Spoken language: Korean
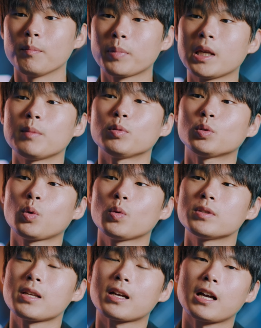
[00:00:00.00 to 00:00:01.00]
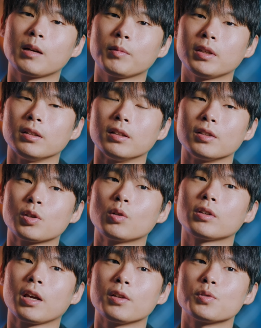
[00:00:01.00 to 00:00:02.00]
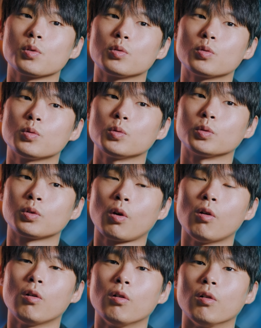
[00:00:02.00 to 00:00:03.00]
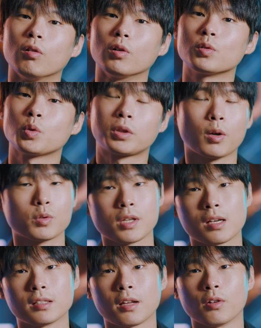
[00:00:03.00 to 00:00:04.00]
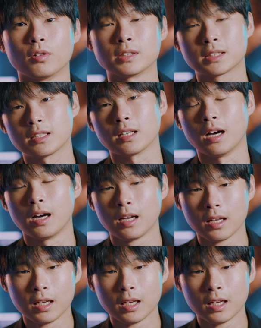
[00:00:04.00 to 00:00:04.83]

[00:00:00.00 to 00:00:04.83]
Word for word: 피부 톤 색감이 저는 개인적으로 더 좋다고 생각을 해요 3가